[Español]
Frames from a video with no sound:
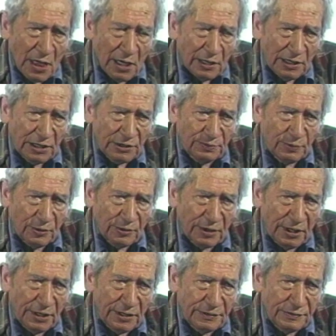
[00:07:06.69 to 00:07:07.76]
es
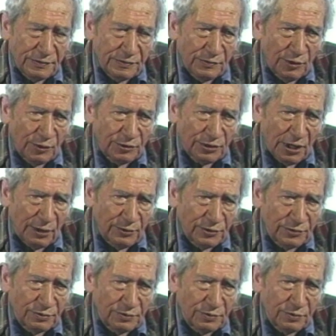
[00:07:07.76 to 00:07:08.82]
porque nos
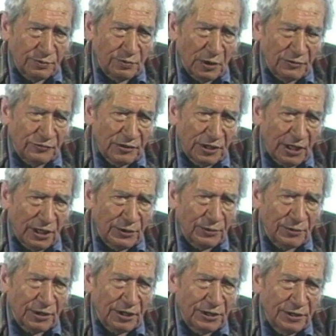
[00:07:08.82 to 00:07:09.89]
estamos fijando
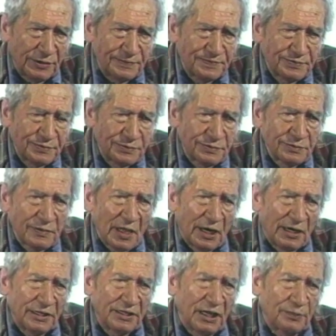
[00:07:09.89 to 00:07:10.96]
que ahí
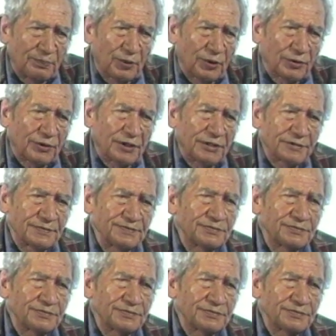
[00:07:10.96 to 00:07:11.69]
hay aportes